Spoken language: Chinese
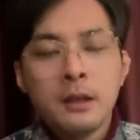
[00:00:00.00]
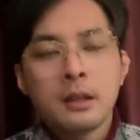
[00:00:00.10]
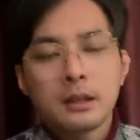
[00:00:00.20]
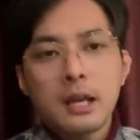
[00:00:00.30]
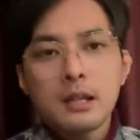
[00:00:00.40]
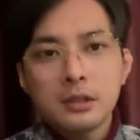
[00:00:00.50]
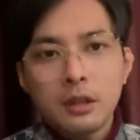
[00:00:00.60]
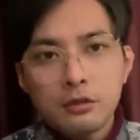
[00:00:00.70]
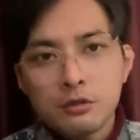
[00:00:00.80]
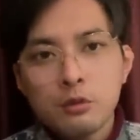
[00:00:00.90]
但是
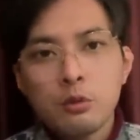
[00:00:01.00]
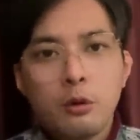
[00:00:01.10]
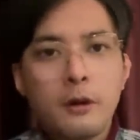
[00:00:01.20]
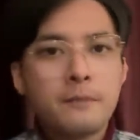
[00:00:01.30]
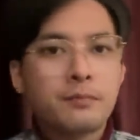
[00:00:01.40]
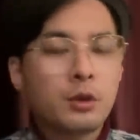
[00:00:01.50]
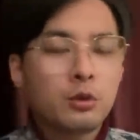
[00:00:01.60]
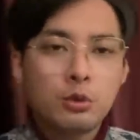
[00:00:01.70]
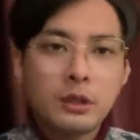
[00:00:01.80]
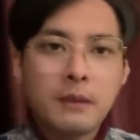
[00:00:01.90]
当中国
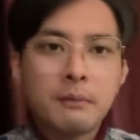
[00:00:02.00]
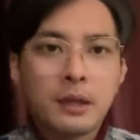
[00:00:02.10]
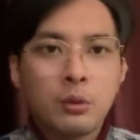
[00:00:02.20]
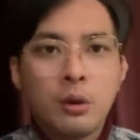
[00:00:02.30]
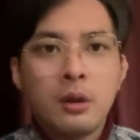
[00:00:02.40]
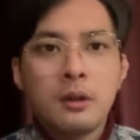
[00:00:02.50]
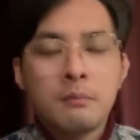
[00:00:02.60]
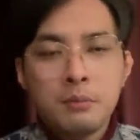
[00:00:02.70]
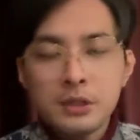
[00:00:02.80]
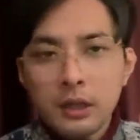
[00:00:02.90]
对待美国
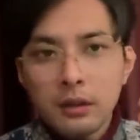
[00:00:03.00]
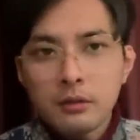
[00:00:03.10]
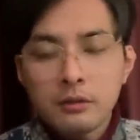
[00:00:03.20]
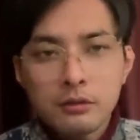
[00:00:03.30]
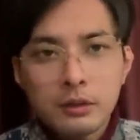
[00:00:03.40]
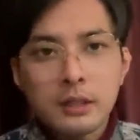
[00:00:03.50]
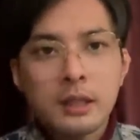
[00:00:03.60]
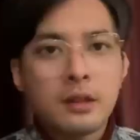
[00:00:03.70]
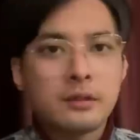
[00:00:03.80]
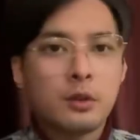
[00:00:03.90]
不像苏联那
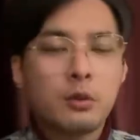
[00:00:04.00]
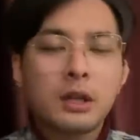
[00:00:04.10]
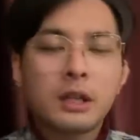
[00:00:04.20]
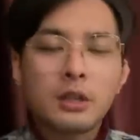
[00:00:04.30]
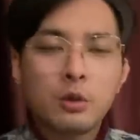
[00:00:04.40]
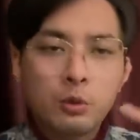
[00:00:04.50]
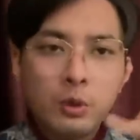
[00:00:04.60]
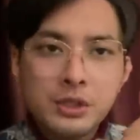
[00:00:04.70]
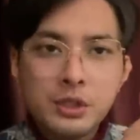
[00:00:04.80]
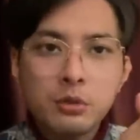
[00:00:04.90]
样子，会跟他有危
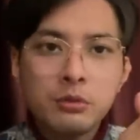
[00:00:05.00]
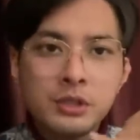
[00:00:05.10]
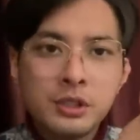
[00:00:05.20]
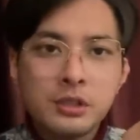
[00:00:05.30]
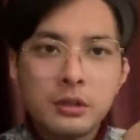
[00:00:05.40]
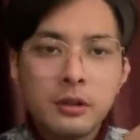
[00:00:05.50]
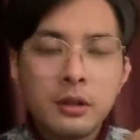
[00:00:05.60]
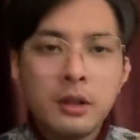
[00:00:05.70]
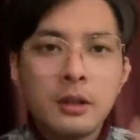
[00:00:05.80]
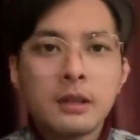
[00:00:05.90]
机沟通机制。
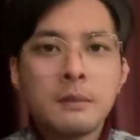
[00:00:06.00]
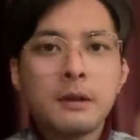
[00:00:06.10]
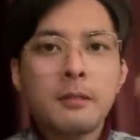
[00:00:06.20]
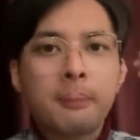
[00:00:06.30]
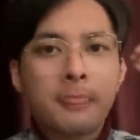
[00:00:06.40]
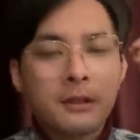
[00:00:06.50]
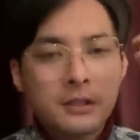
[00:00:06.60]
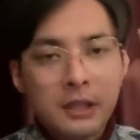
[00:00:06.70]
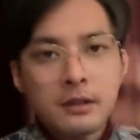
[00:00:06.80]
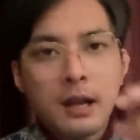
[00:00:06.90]
那么
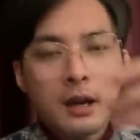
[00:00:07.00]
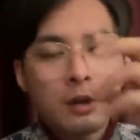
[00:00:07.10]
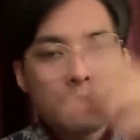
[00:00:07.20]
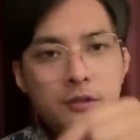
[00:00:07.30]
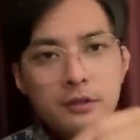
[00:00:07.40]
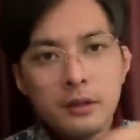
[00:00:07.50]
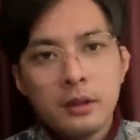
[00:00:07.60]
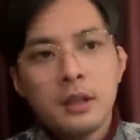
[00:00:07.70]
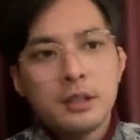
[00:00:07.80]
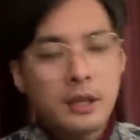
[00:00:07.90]
现在俄罗斯
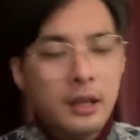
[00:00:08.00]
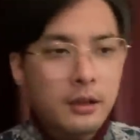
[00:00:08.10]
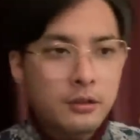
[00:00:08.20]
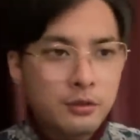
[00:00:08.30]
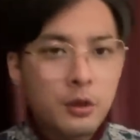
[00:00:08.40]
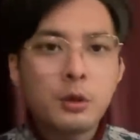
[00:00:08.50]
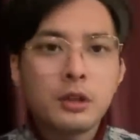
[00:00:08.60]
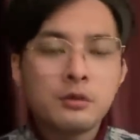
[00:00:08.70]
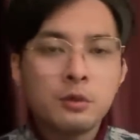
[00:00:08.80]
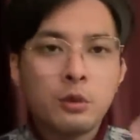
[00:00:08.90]
也学会了
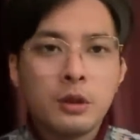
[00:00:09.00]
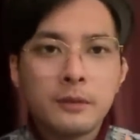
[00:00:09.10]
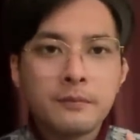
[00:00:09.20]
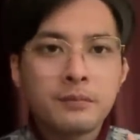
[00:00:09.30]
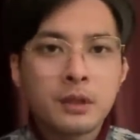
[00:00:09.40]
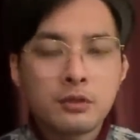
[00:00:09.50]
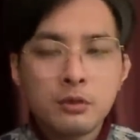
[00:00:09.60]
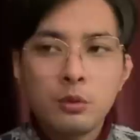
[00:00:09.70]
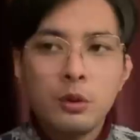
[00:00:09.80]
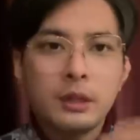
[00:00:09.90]
中国，中
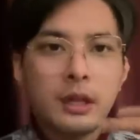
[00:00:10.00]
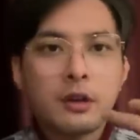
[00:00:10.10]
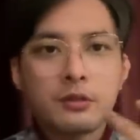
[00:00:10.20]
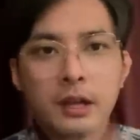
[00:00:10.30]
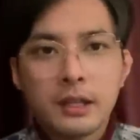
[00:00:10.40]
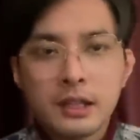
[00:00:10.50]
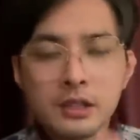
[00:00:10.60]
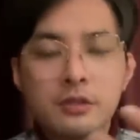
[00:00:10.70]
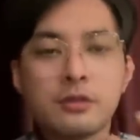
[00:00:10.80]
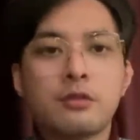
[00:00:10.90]
国也告诉他应该这
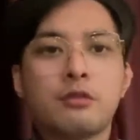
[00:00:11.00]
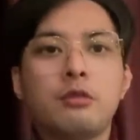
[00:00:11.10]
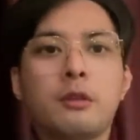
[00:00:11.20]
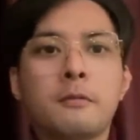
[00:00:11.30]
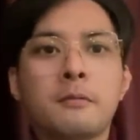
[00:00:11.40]
样子去做。